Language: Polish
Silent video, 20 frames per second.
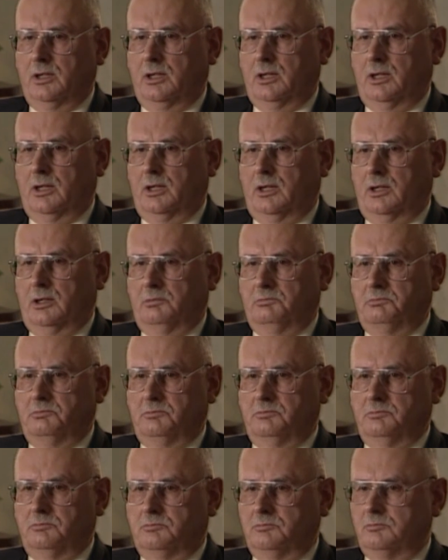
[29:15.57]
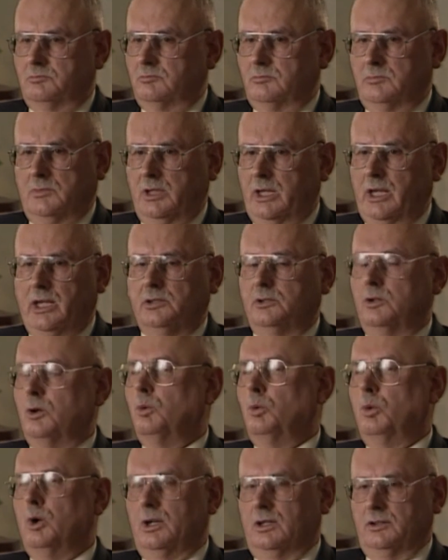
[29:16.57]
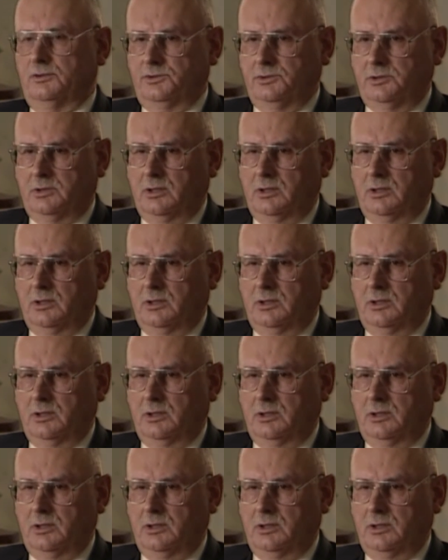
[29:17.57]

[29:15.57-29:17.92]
nie miał bogactwa. No